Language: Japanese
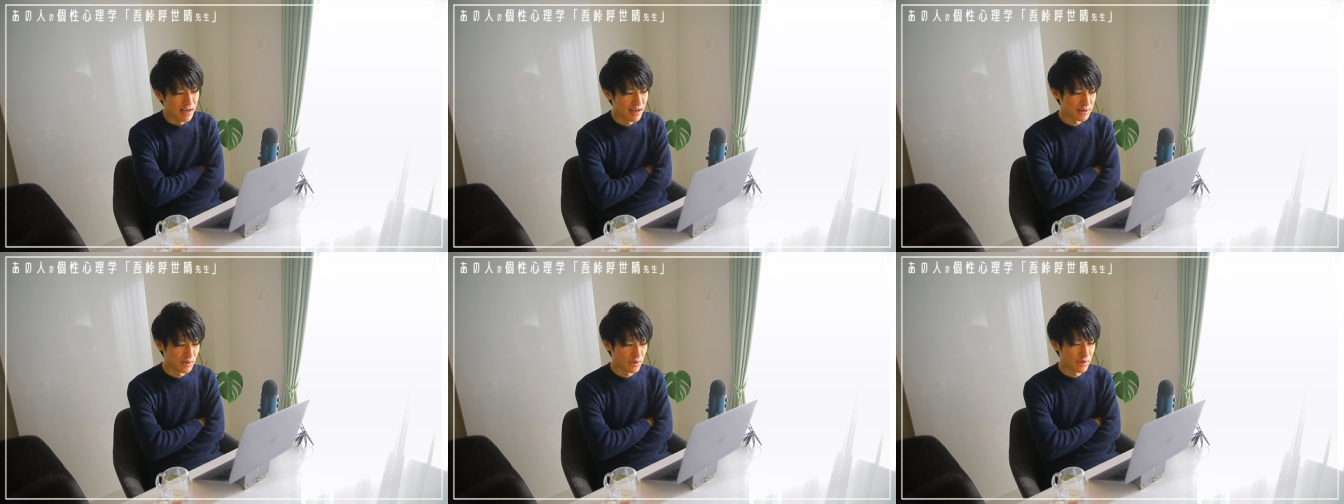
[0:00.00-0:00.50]

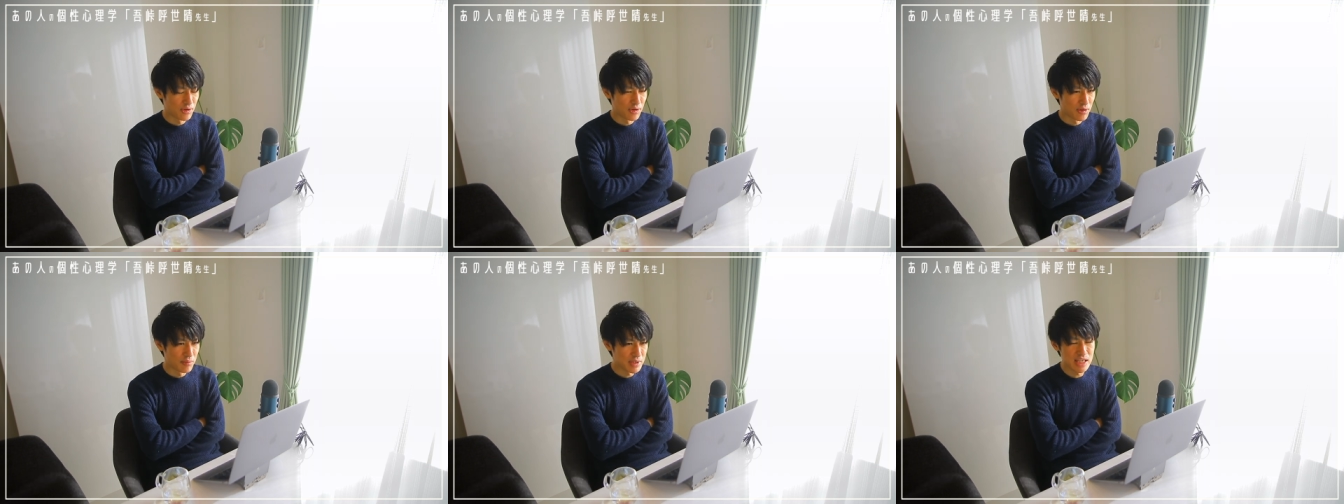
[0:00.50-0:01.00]

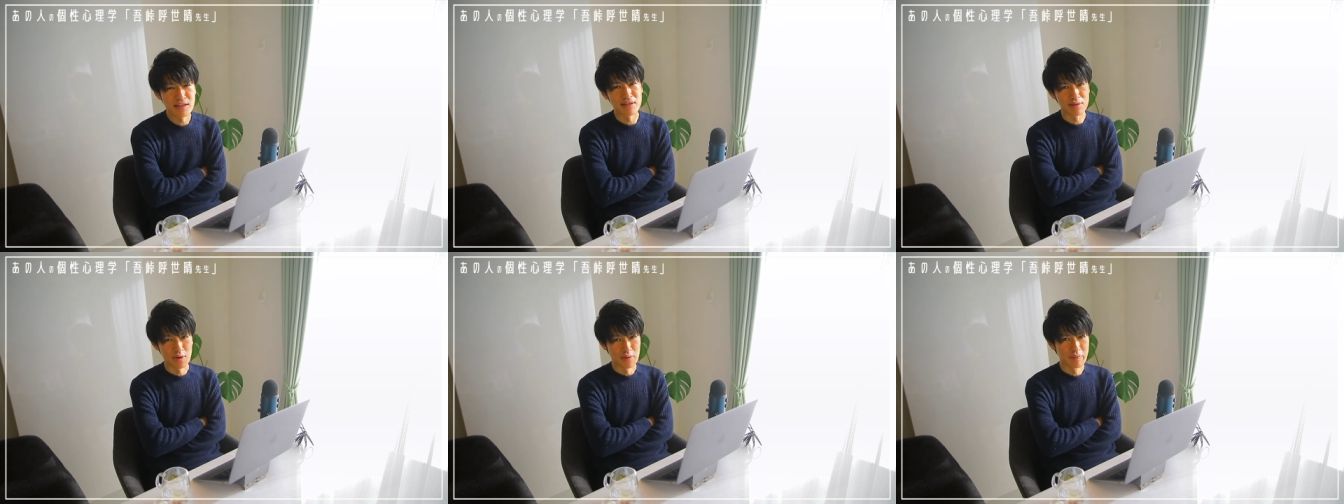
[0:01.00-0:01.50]
見たんで
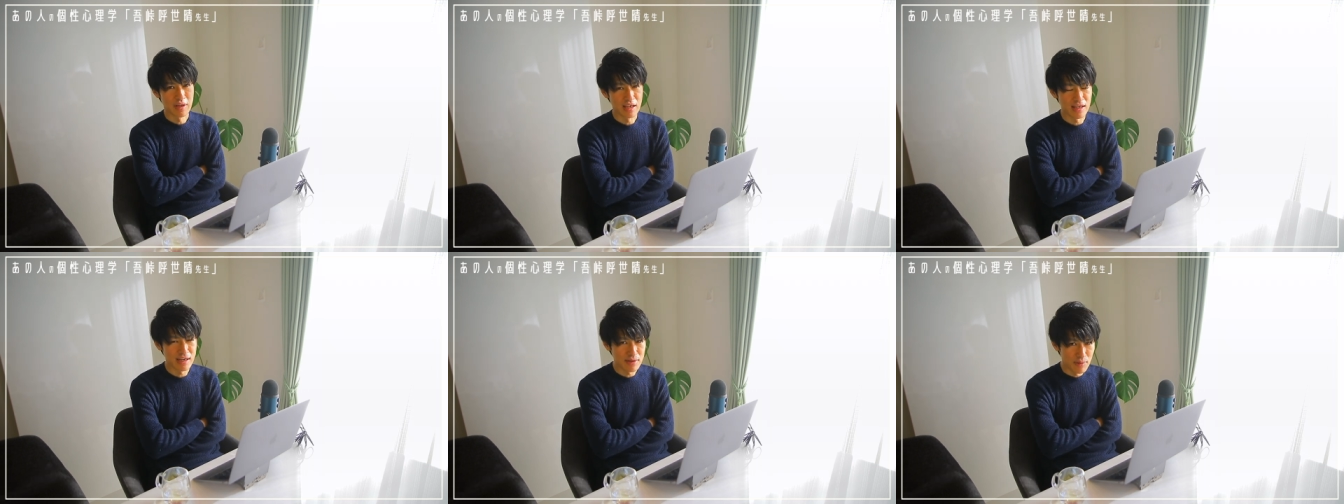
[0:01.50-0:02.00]
すよ。
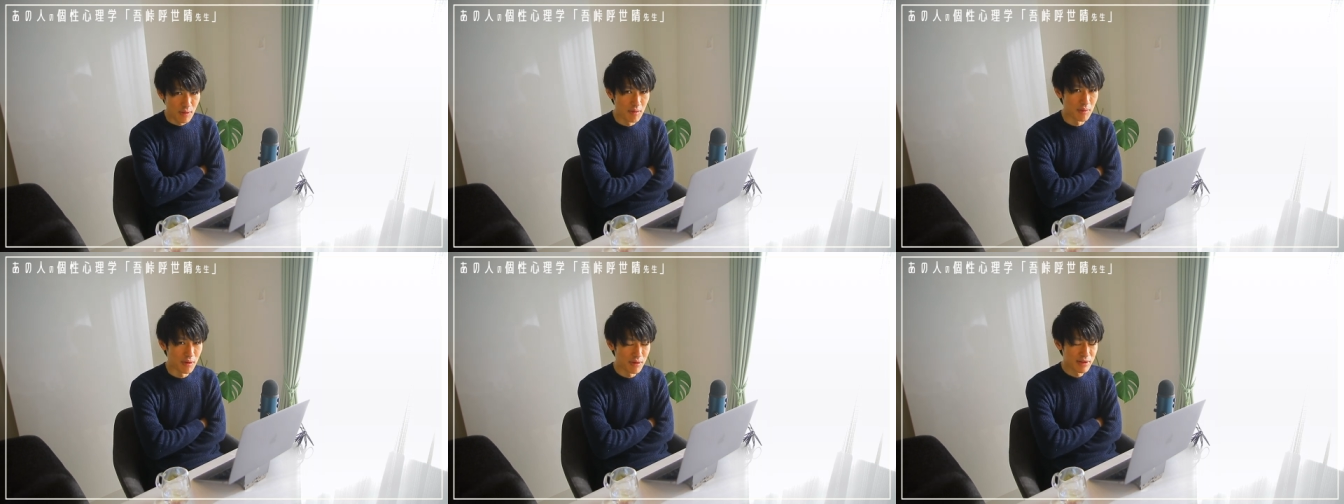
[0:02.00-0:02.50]
映画の方
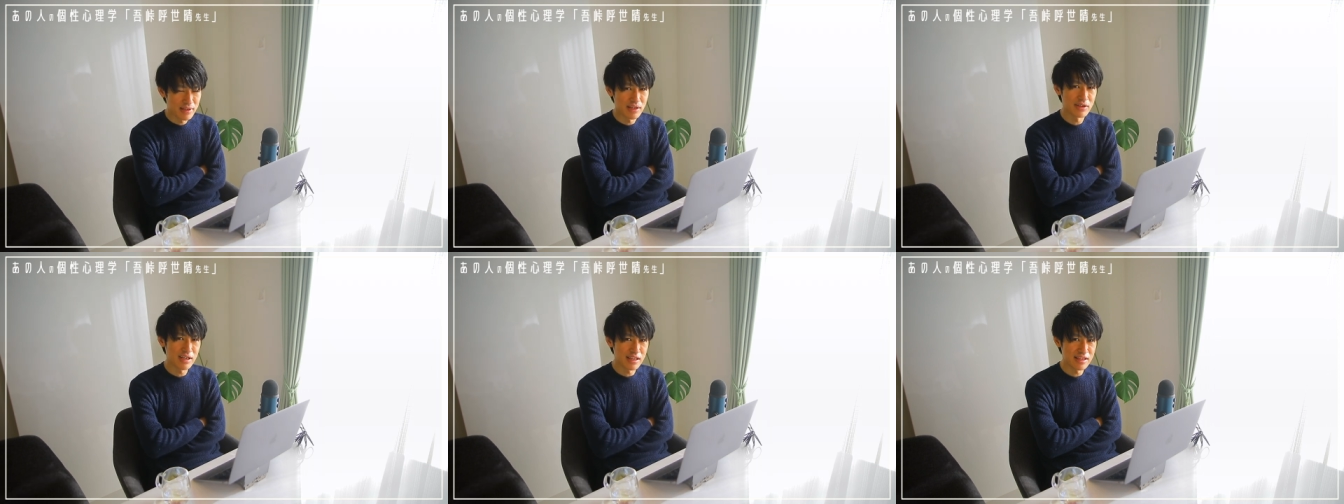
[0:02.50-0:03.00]
も。って
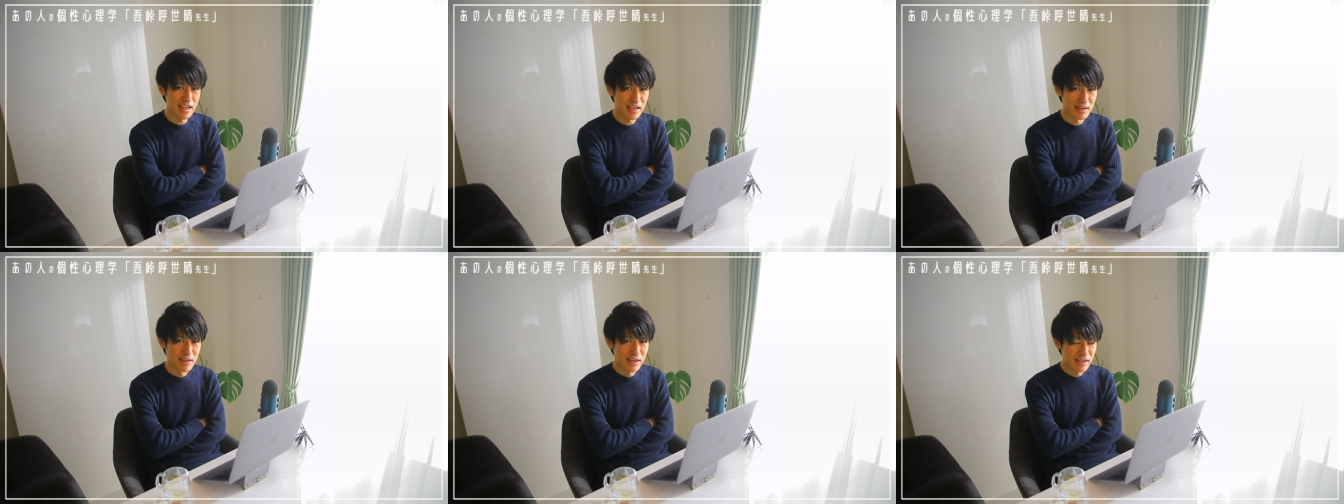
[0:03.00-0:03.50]
いう感じ
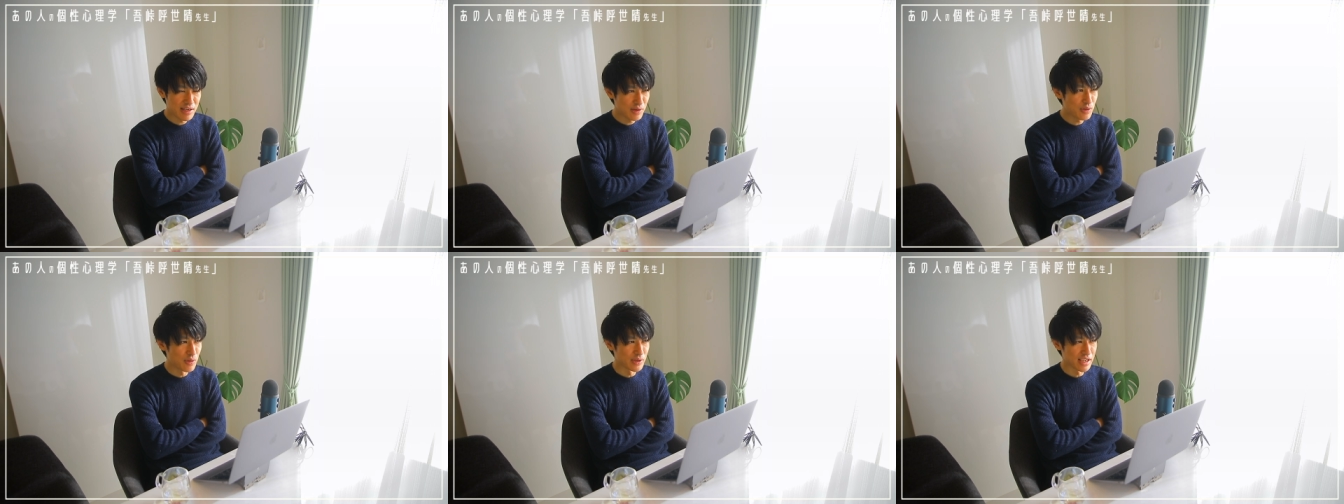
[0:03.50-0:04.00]
で、
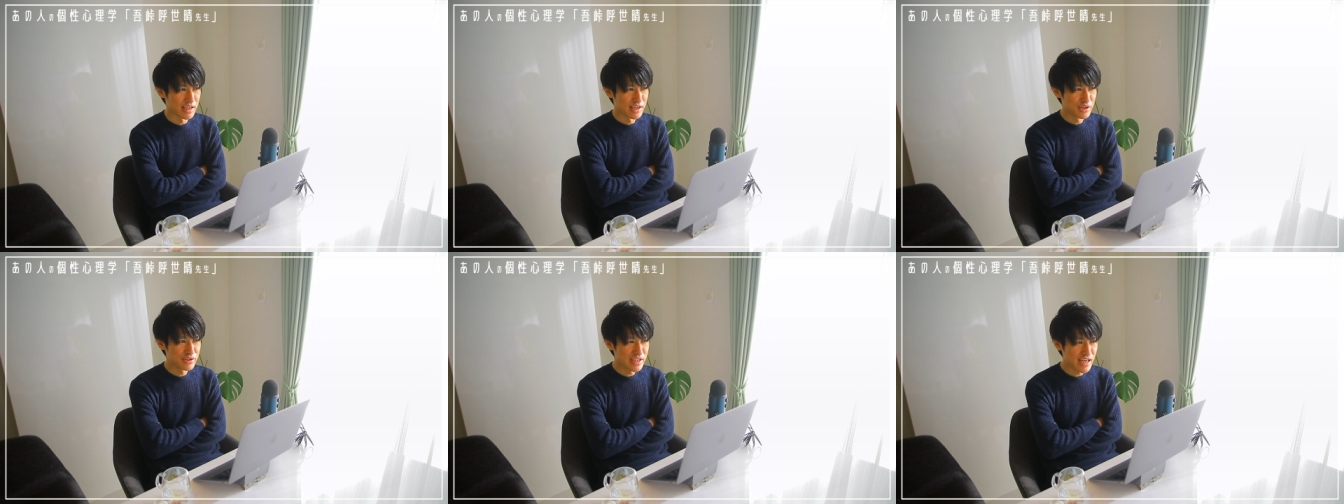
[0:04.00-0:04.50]
結構ね、
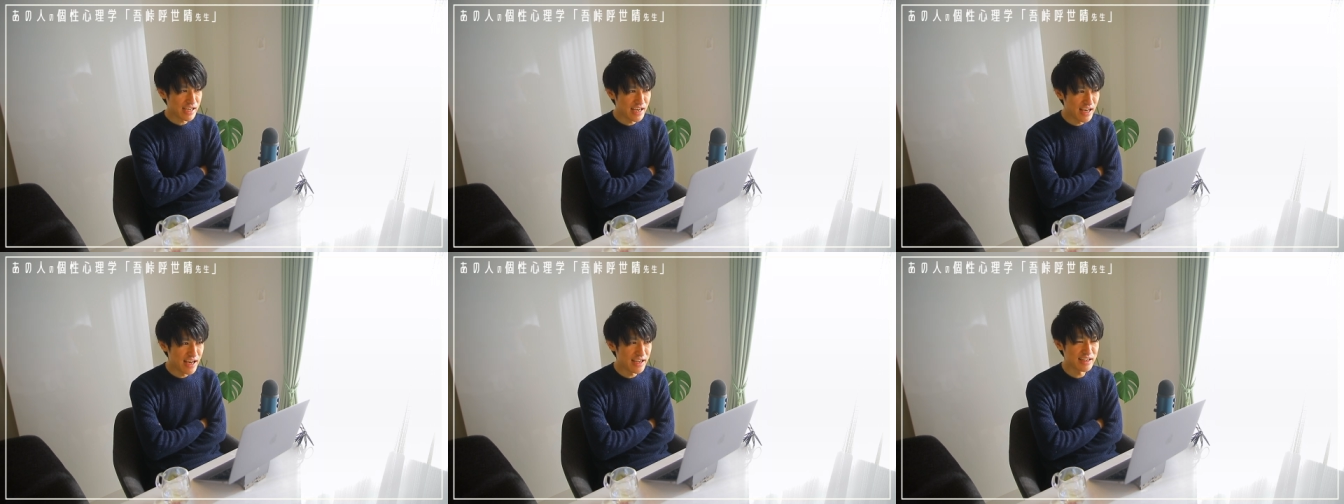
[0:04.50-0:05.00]
緩や
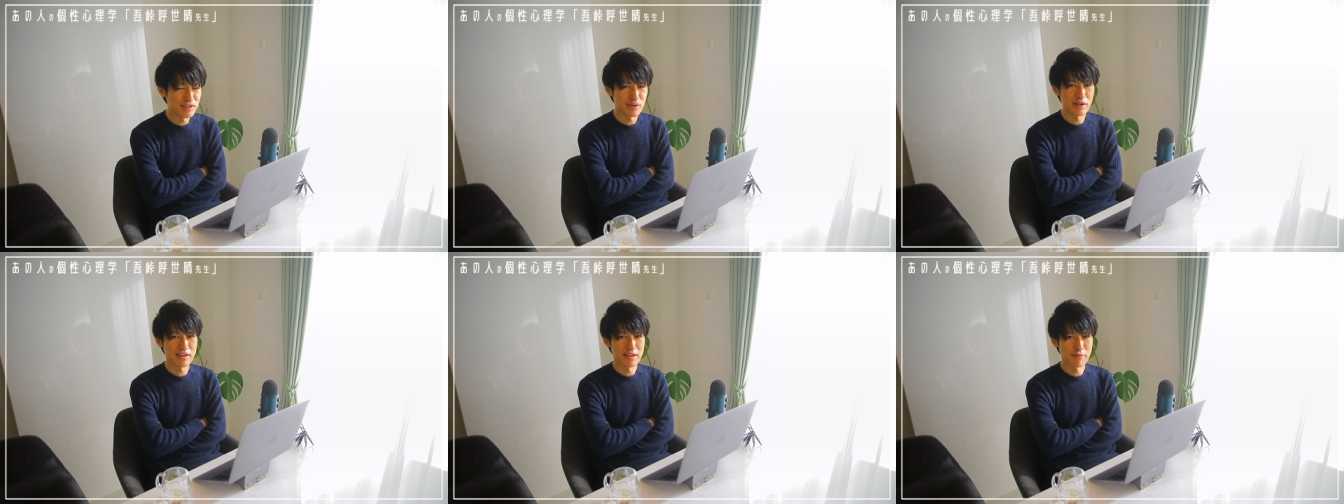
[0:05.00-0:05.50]
かに
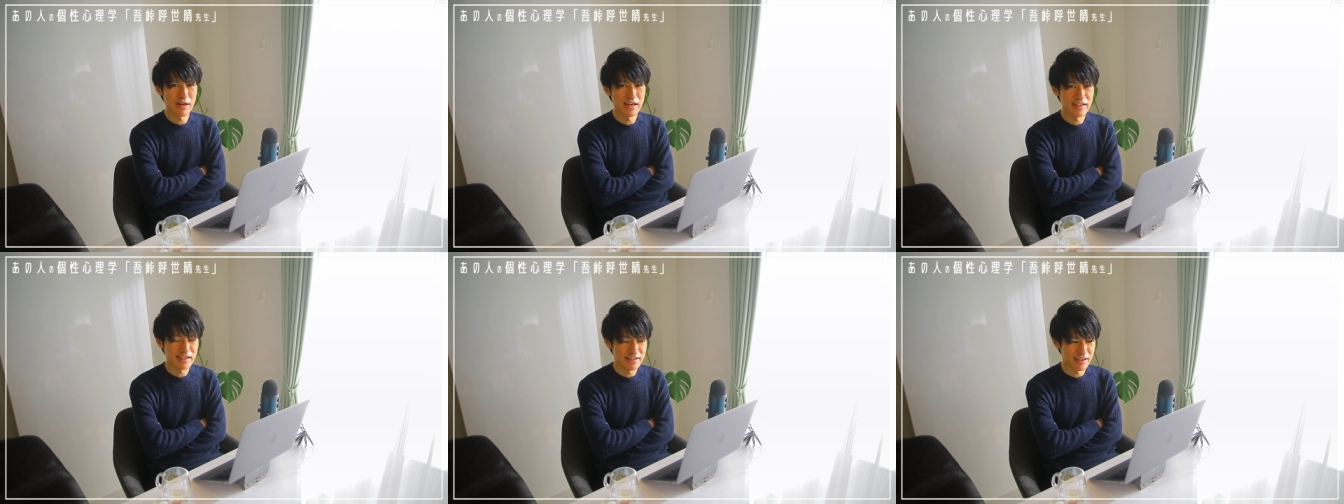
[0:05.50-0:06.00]
そうやってファン
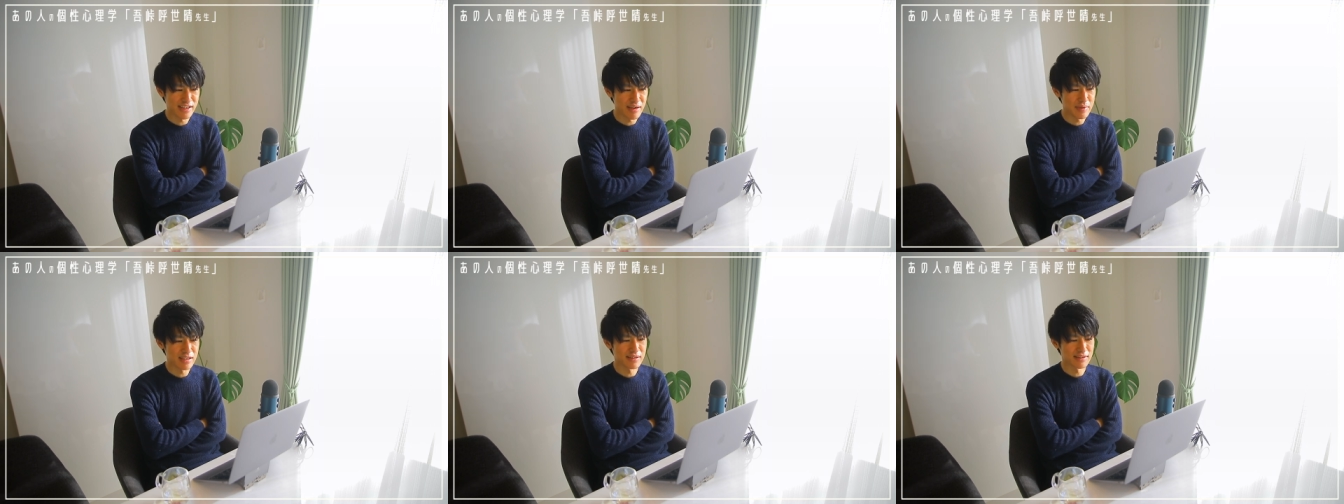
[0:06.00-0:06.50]
になっていく
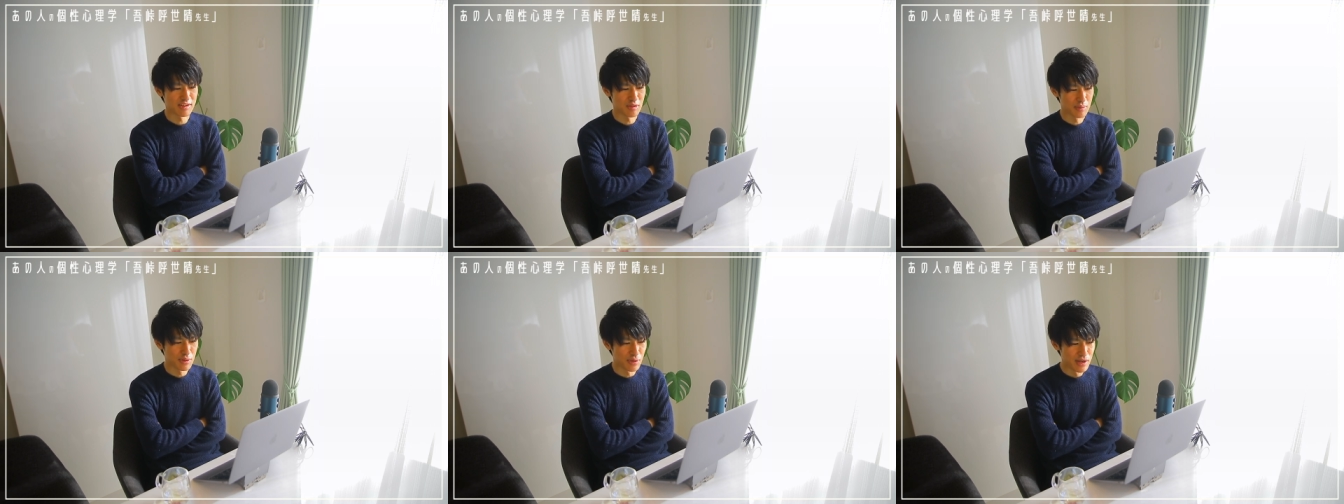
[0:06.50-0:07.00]
タイプなんですけど
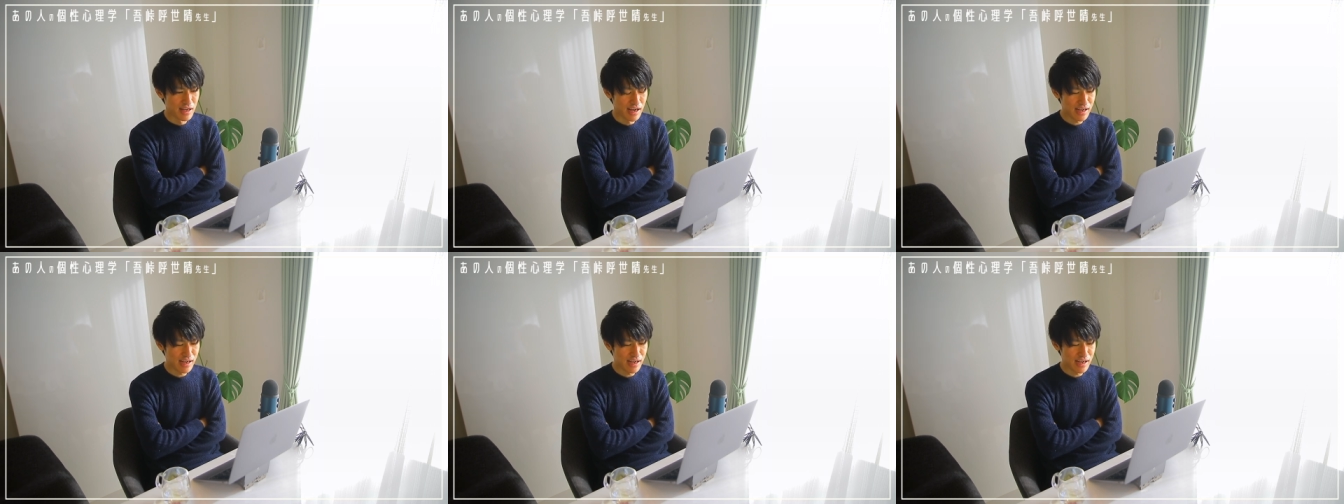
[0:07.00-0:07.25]
も、